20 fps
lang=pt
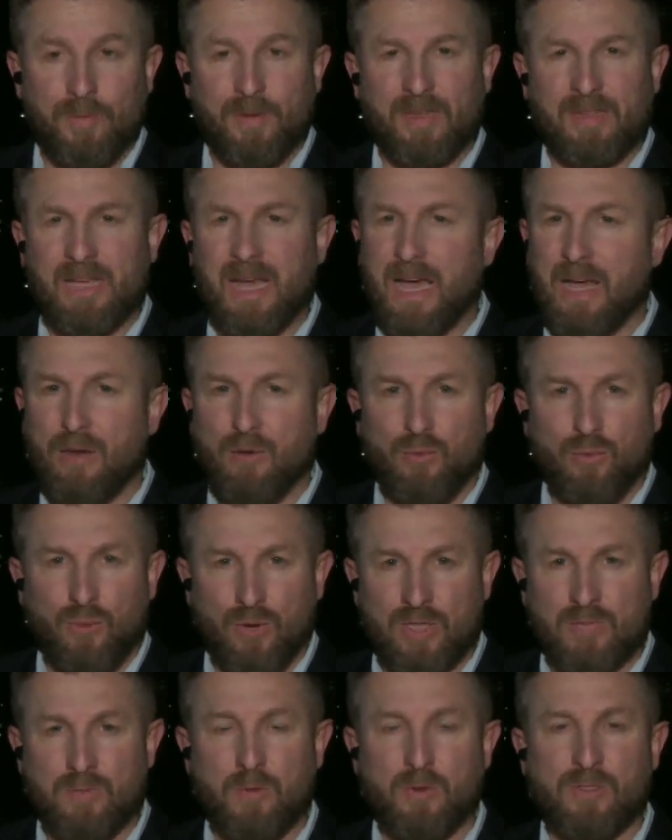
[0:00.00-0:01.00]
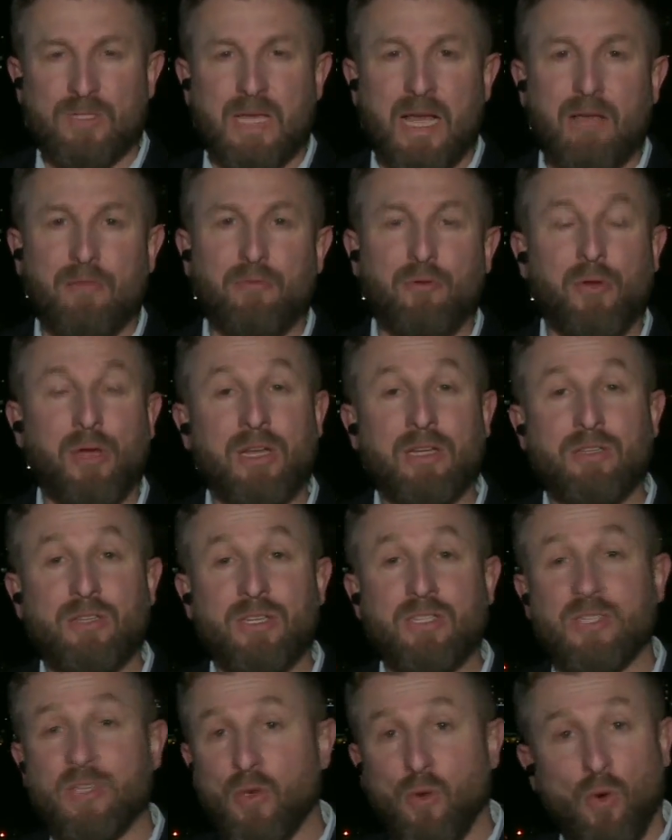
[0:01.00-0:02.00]
proprietário, o responsável, ele
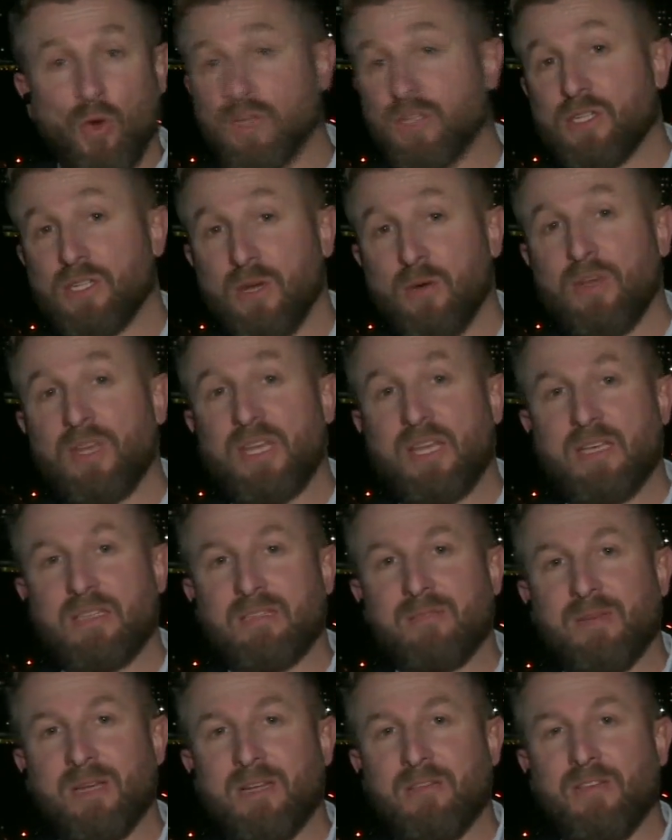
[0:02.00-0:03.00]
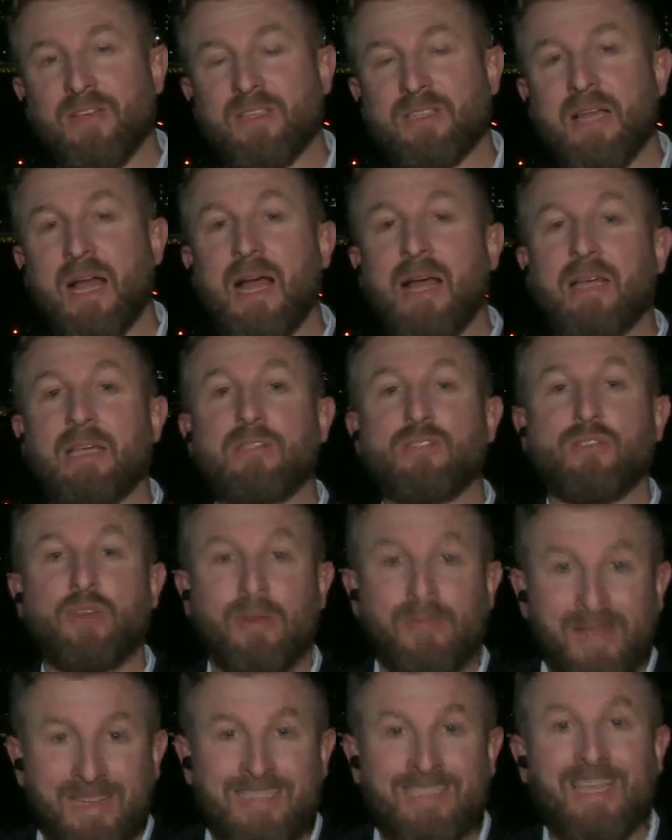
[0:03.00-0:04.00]
disse que hoje não iria se manifestar e
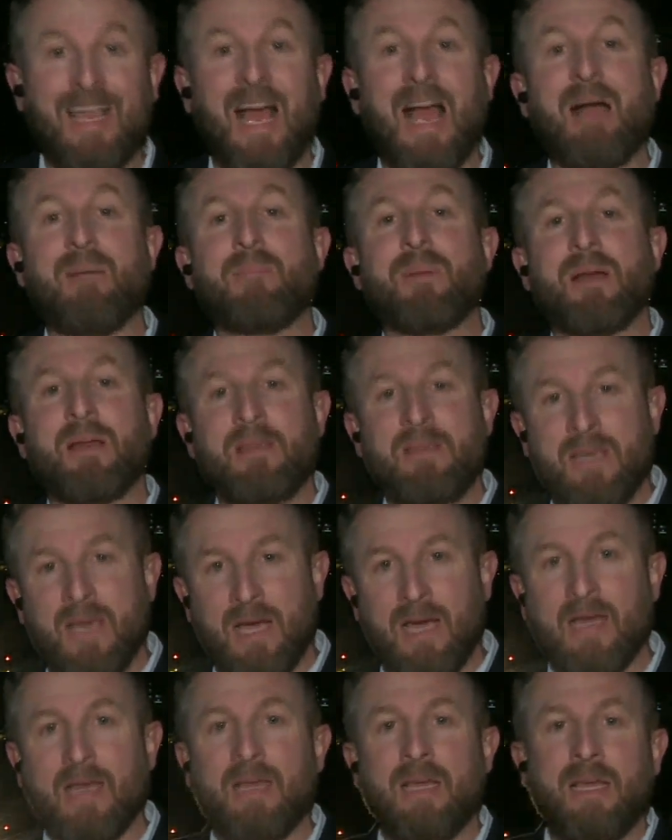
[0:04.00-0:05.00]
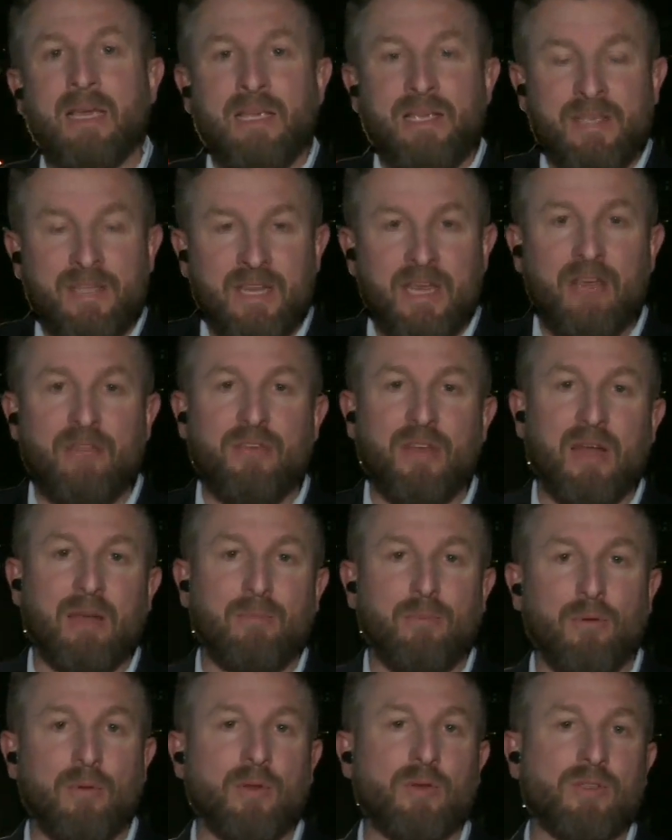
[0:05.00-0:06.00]
somente amanhã iria vir
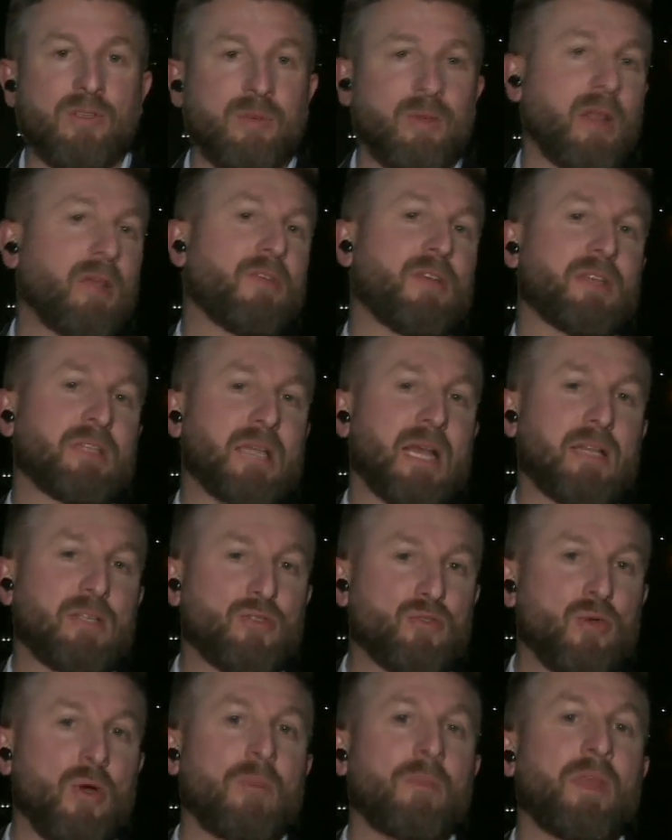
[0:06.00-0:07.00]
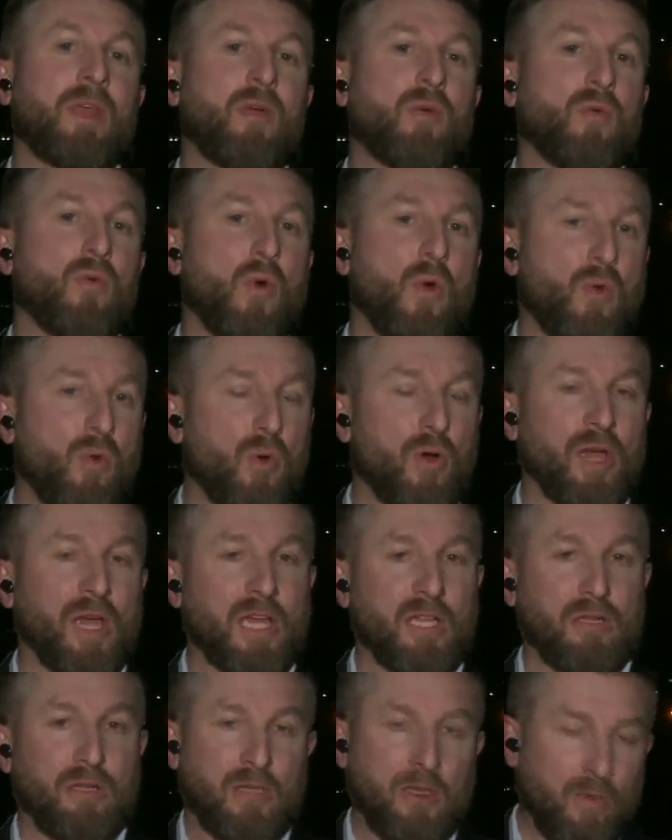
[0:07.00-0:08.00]
a público se manifestar sobre o
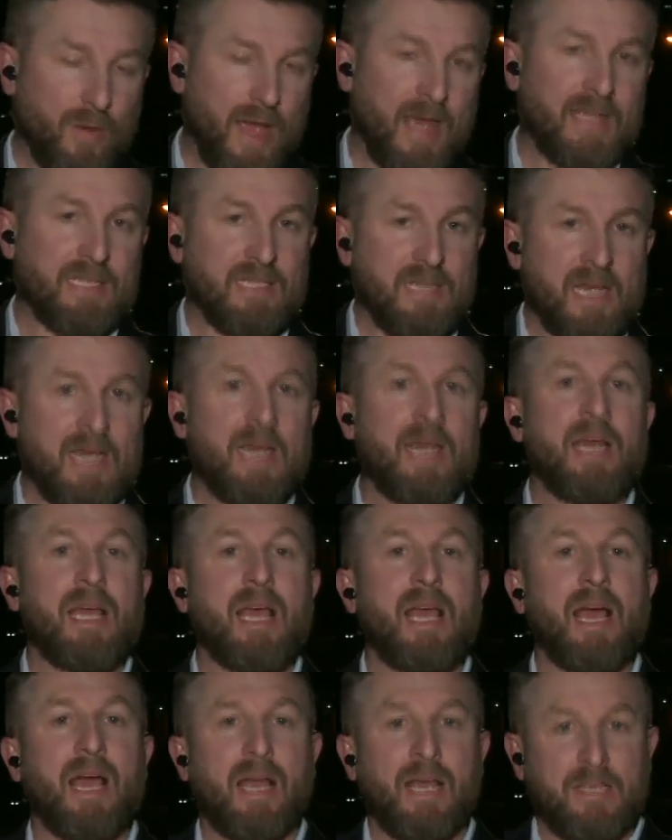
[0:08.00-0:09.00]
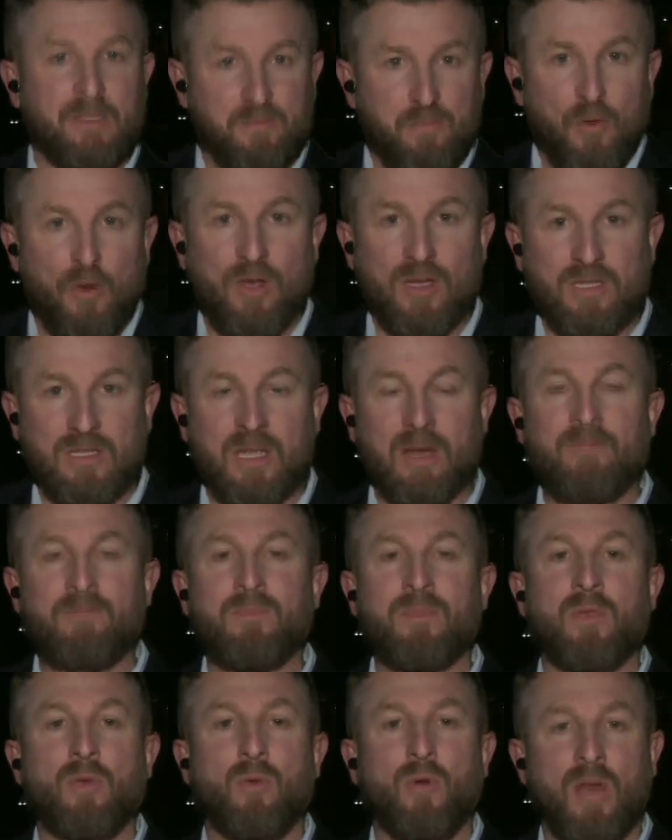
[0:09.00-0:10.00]
ocorrido. Então essa é a resposta
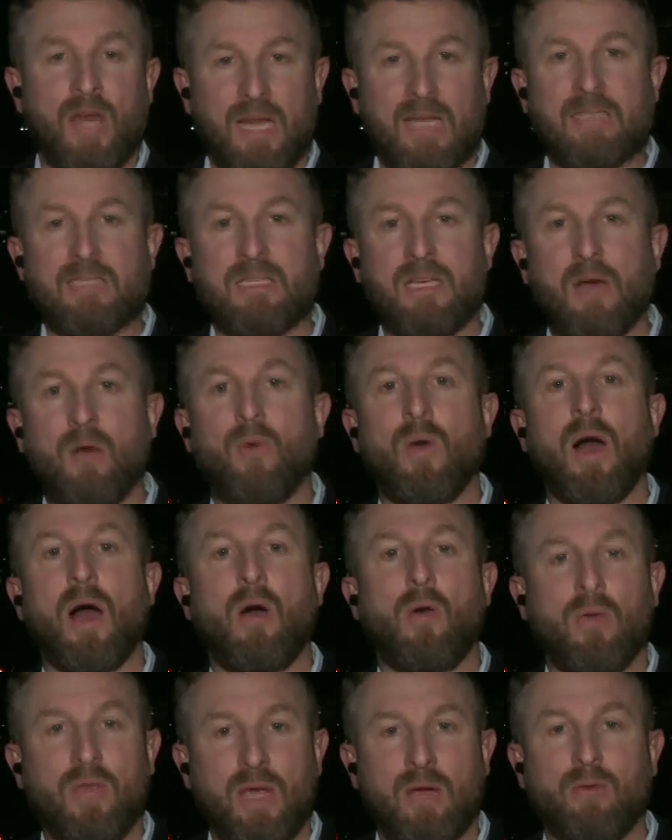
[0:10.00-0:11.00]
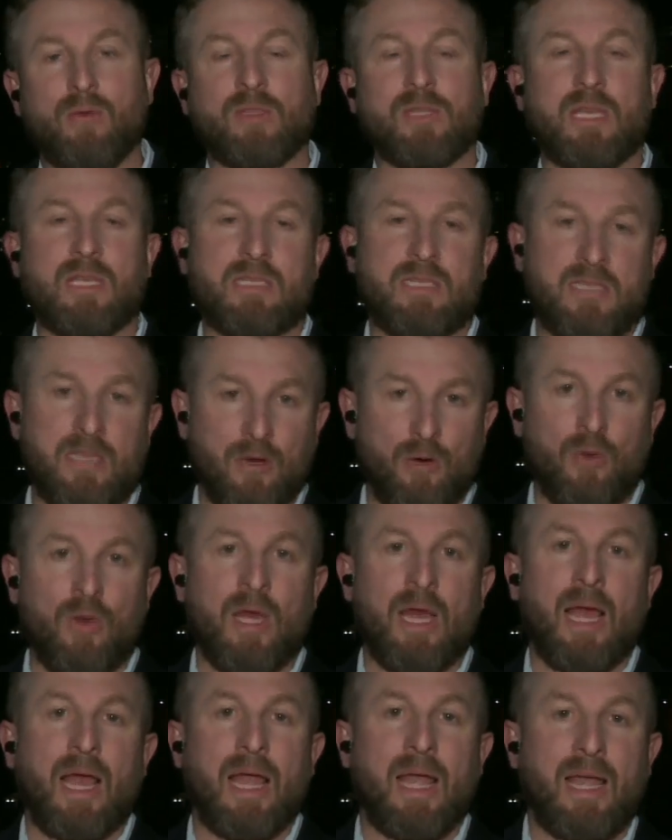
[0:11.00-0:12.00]
com relação ao que aconteceu
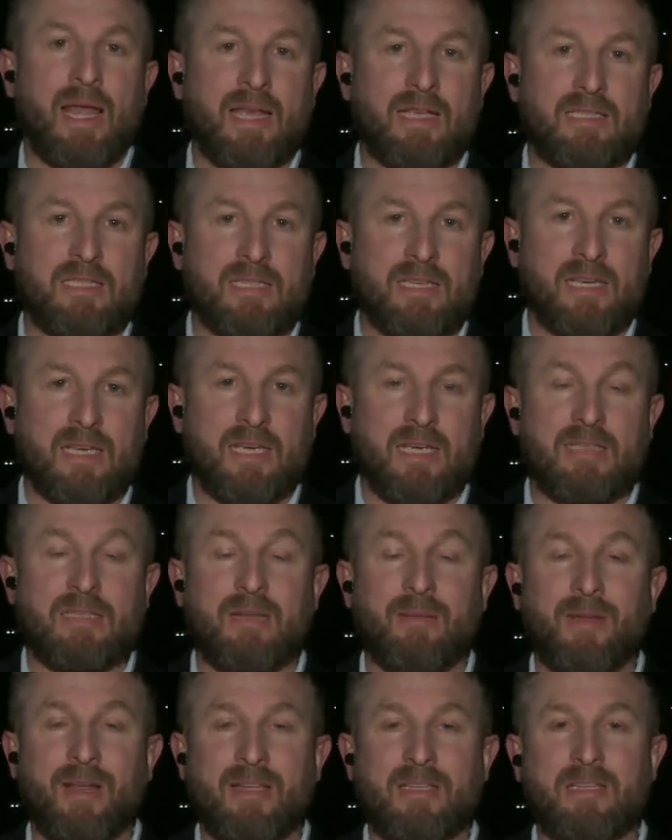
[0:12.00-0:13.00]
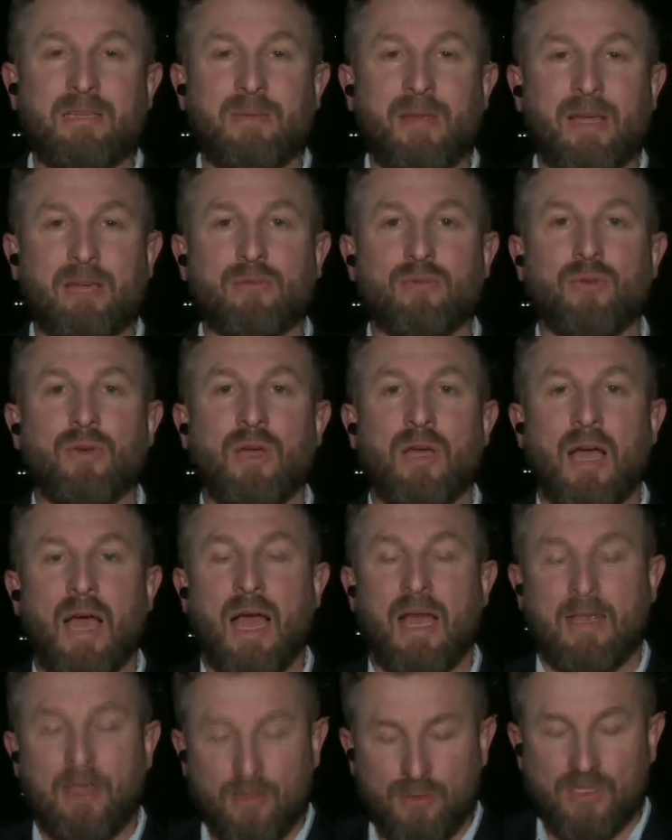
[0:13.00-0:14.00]
nesse estabelecimento
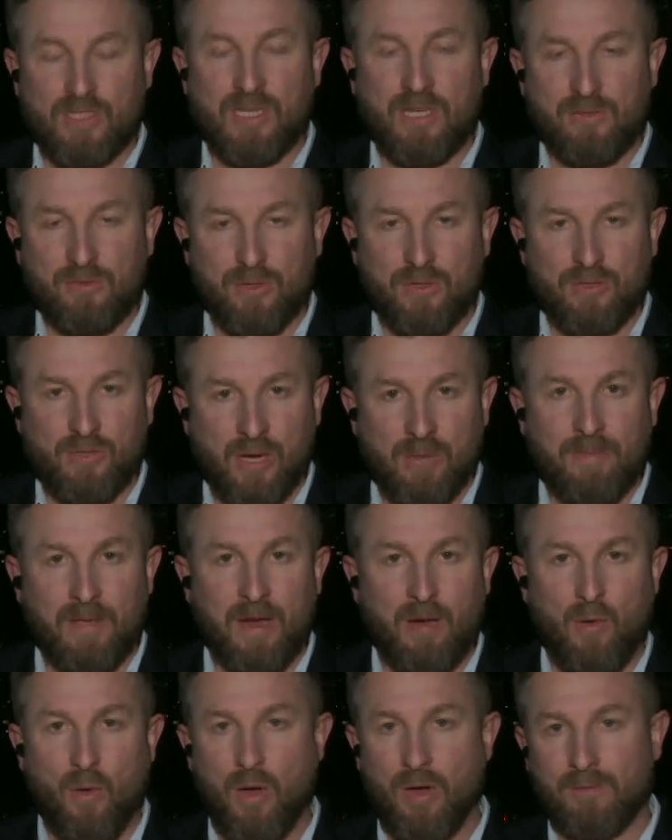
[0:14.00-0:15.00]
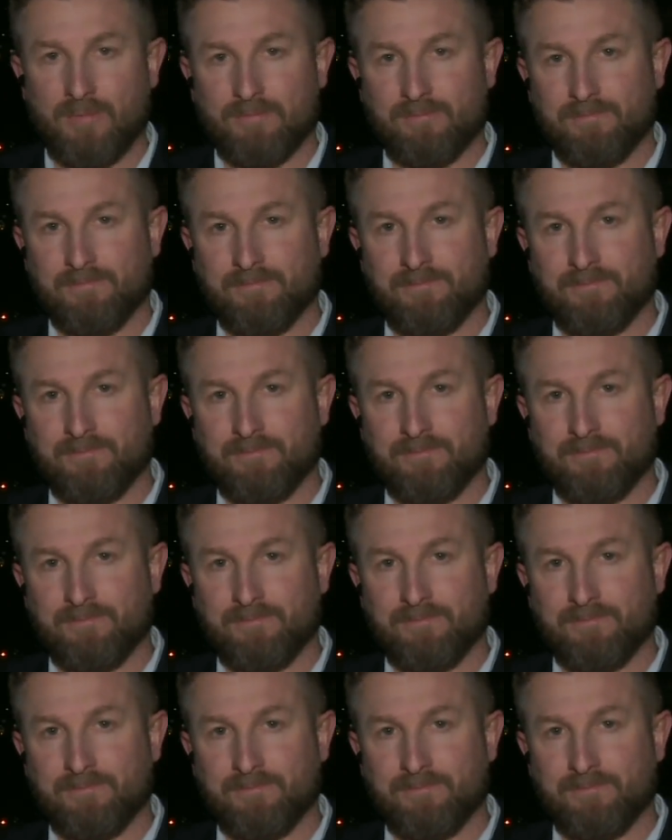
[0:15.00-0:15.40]
aqui no centro de Chapecó.